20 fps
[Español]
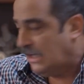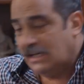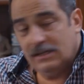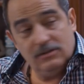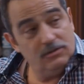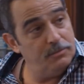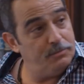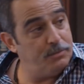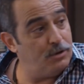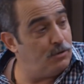
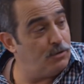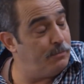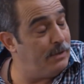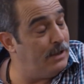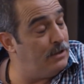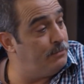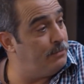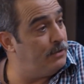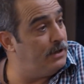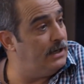Estoy
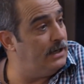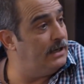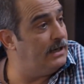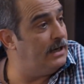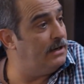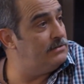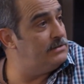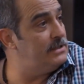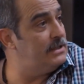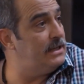preocupado por Elena,
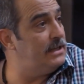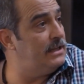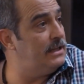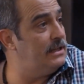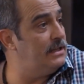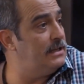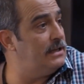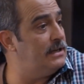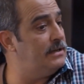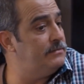no sé nada
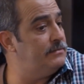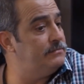de ella.